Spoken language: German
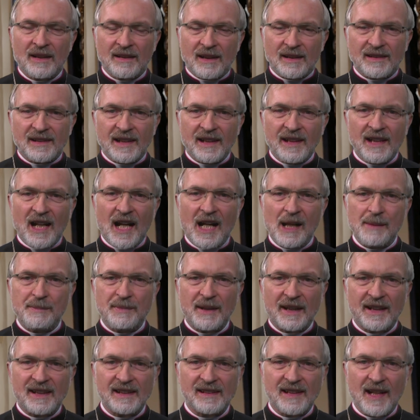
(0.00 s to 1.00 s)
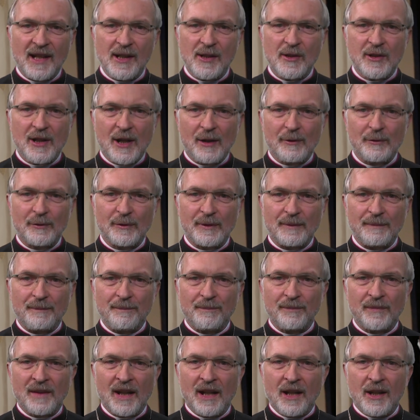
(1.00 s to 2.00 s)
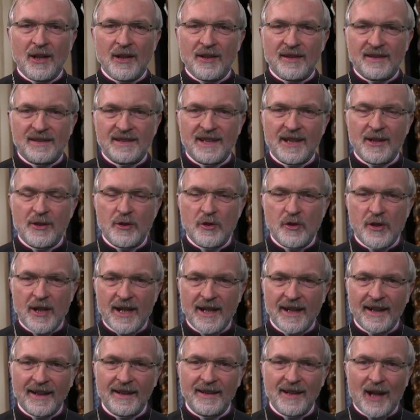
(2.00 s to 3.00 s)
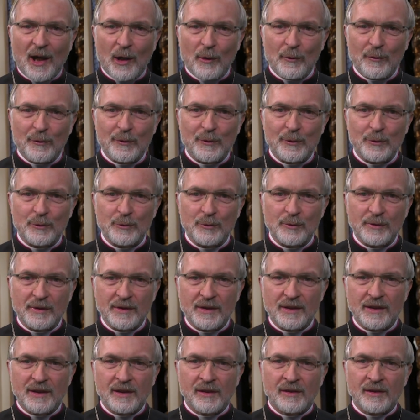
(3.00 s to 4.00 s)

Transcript: dass innerhalb der Gesellschaften sich Scheren auftun,